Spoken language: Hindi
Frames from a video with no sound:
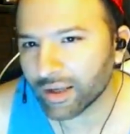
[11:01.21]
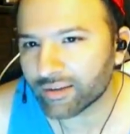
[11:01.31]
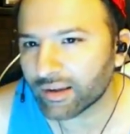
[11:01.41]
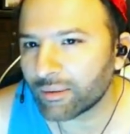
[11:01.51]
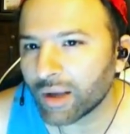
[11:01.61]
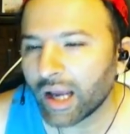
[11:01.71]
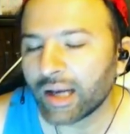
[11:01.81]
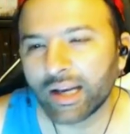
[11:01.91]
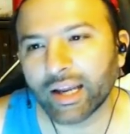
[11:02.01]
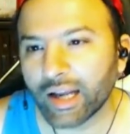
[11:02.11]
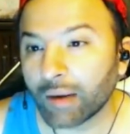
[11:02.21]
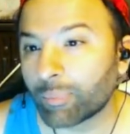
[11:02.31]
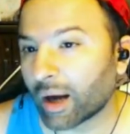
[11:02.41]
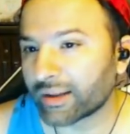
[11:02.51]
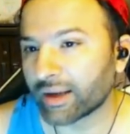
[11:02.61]
इसकी लेकिन एक
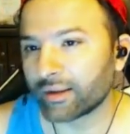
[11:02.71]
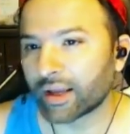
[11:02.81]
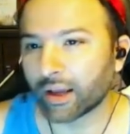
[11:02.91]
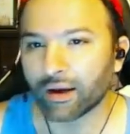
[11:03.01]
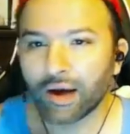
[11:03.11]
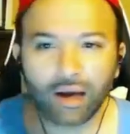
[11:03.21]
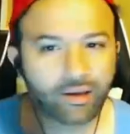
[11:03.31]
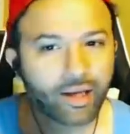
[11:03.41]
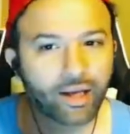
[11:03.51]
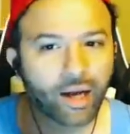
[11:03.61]
बात है देखें ये